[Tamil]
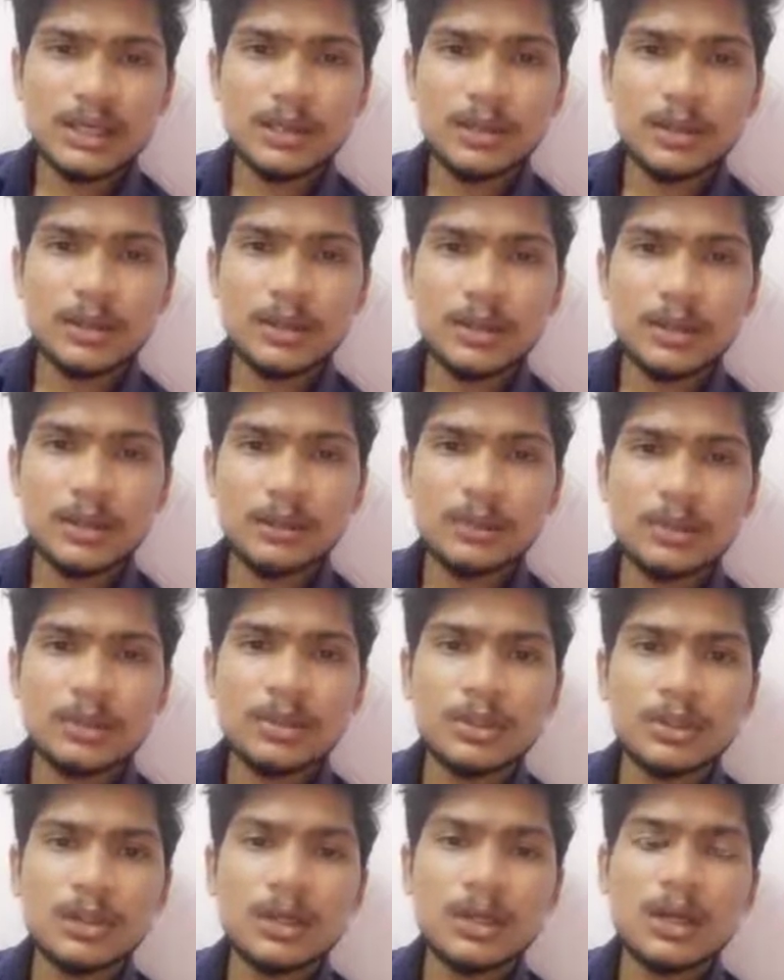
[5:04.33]
அப்படின்னு
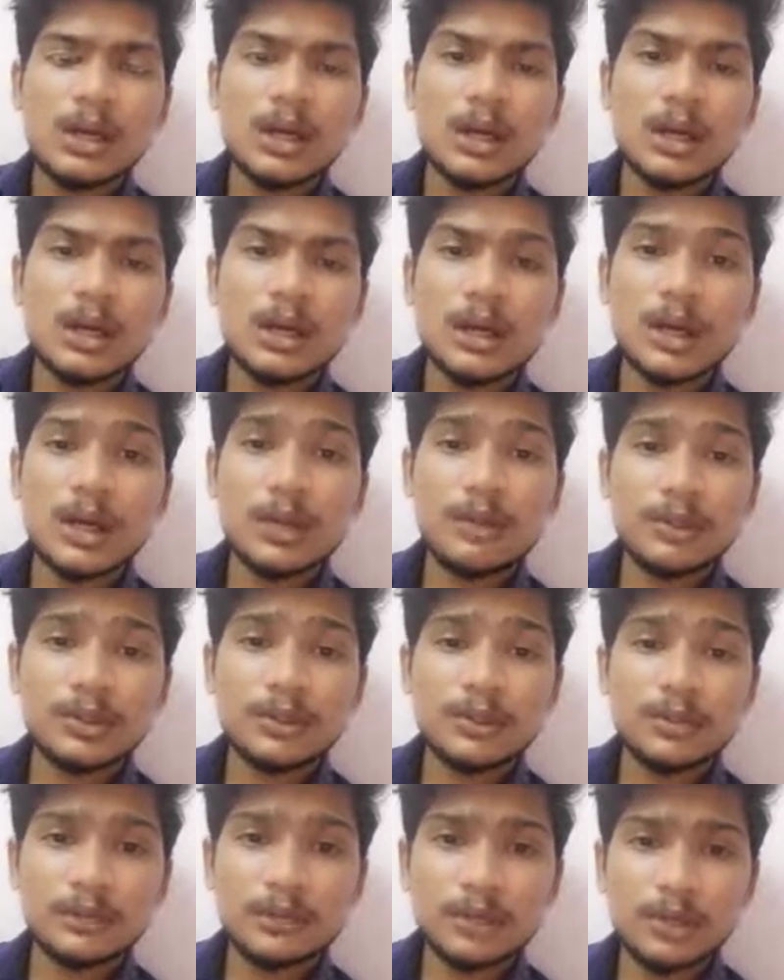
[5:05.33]
கேட்கும்போது நான்
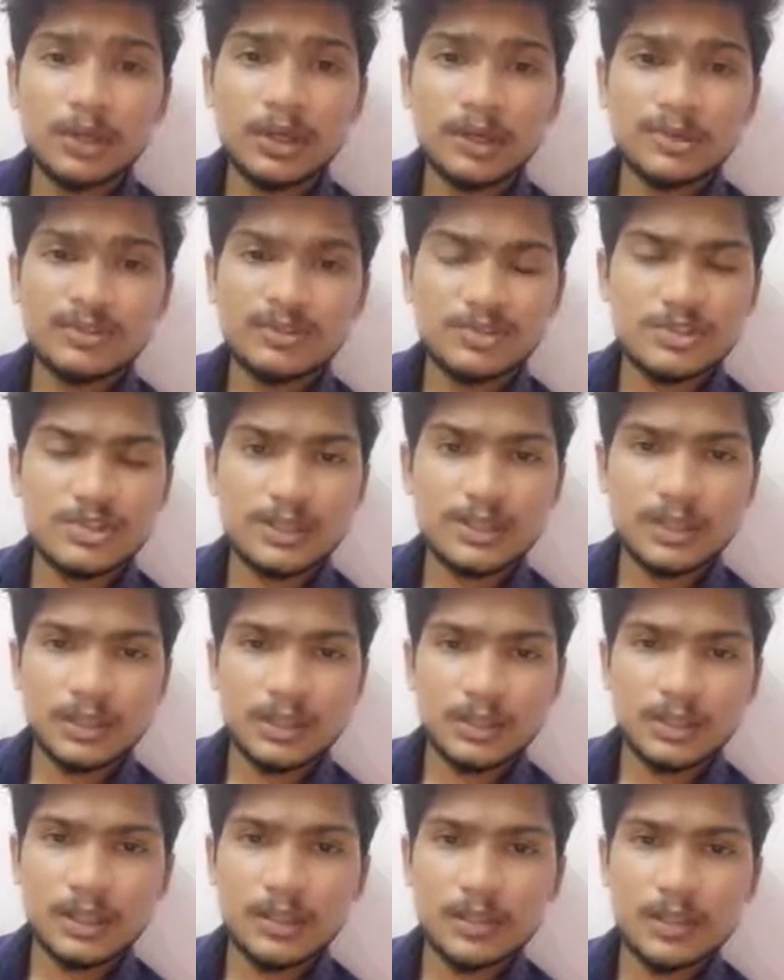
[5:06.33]
வந்துட்டு ஃப்ரூட் ட்ராப்ஸ் வச்சுருக்கேன்
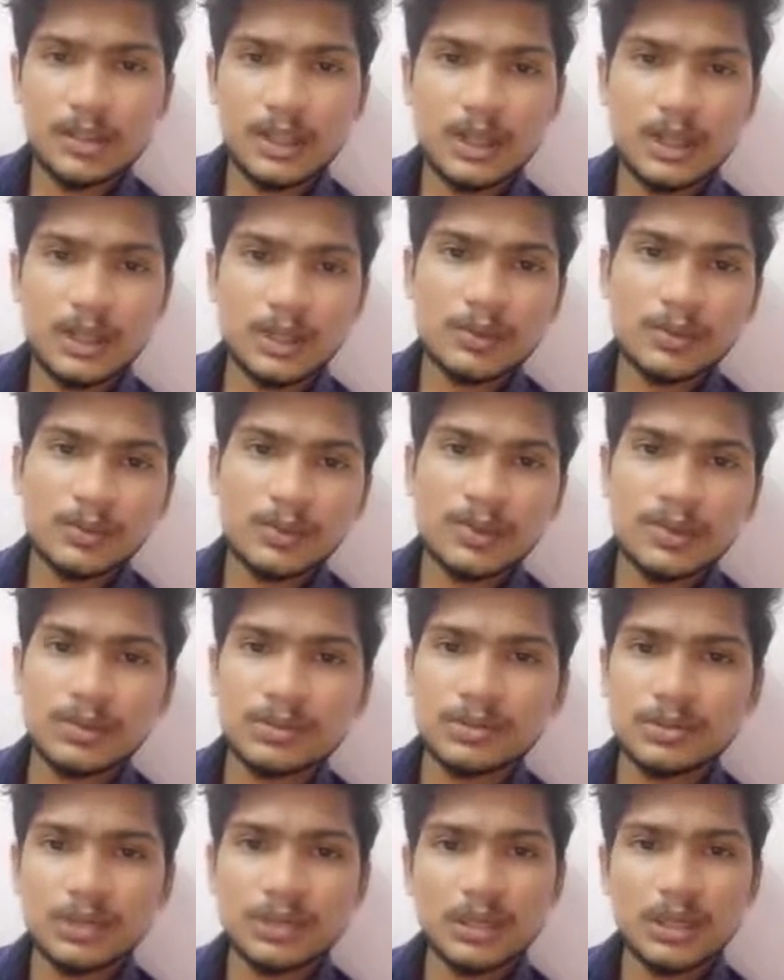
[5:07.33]
எந்த உனக்காக
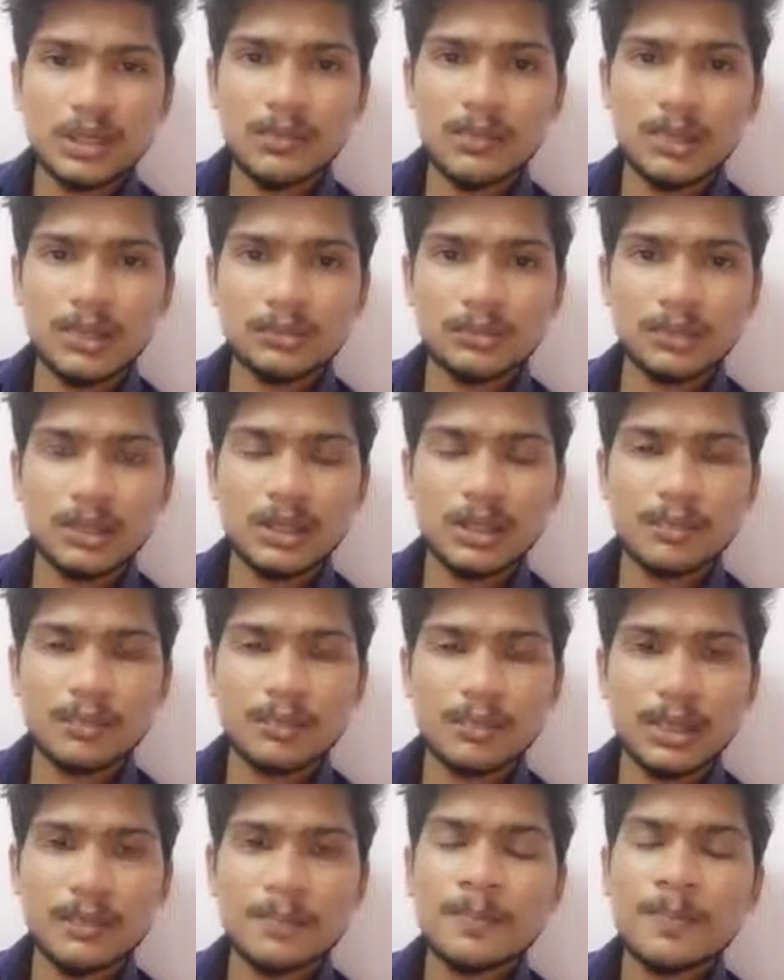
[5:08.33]
வச்சுருக்கேன்னு சொல்லிட்டு அந்த டப்பா தூக்கி
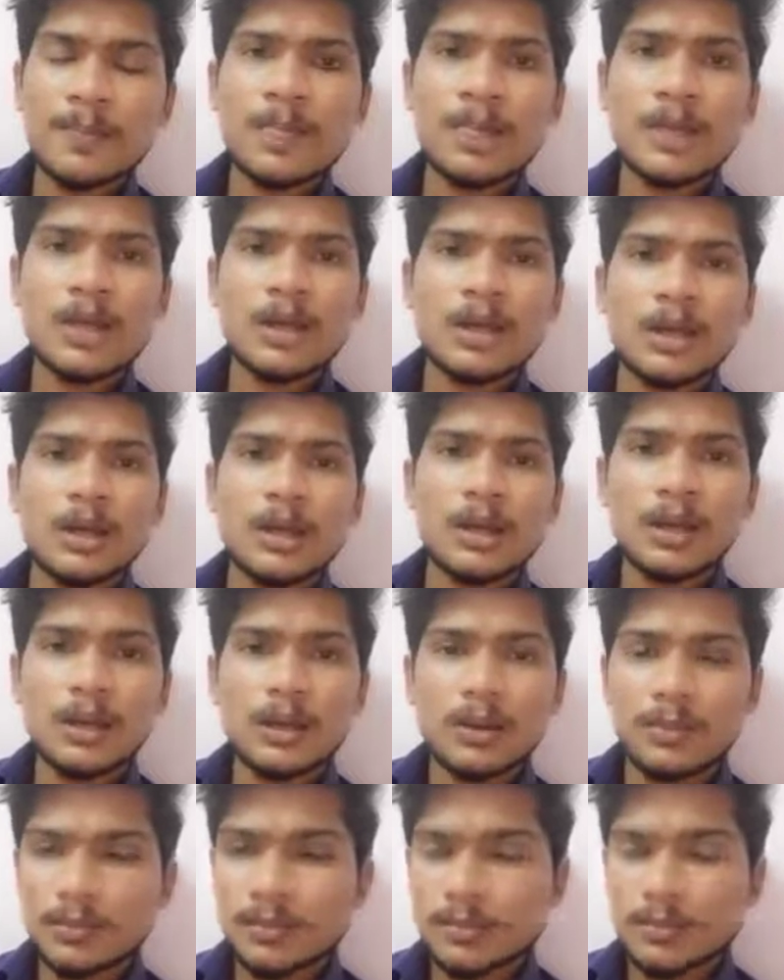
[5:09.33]
காமிப்பா
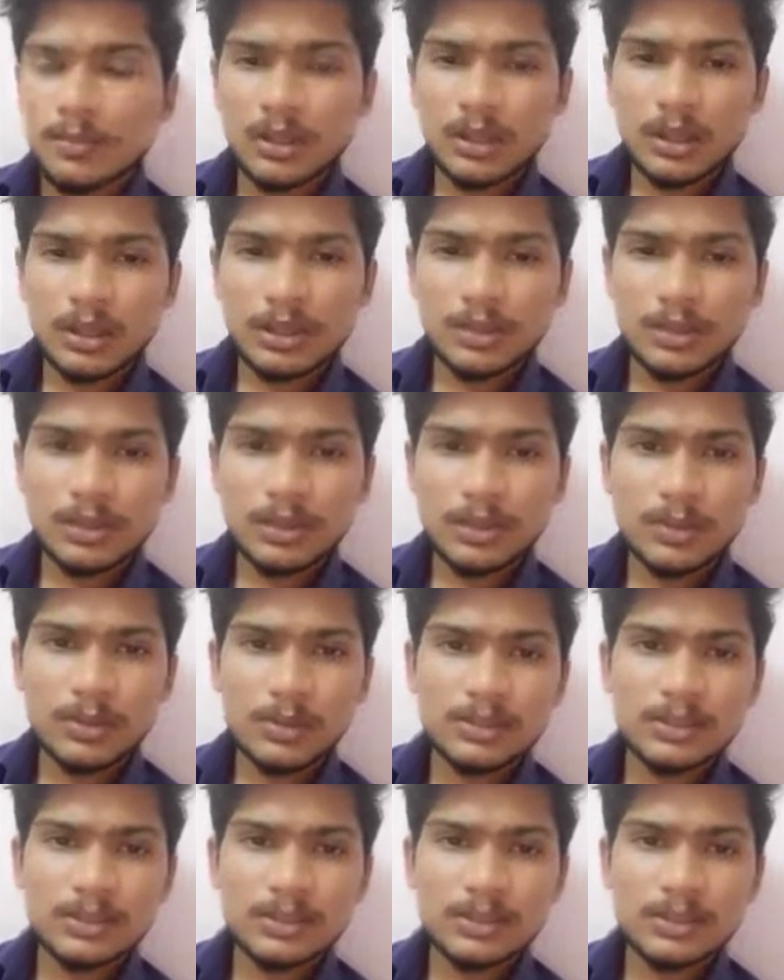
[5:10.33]
ஐயோ அப்படின்னு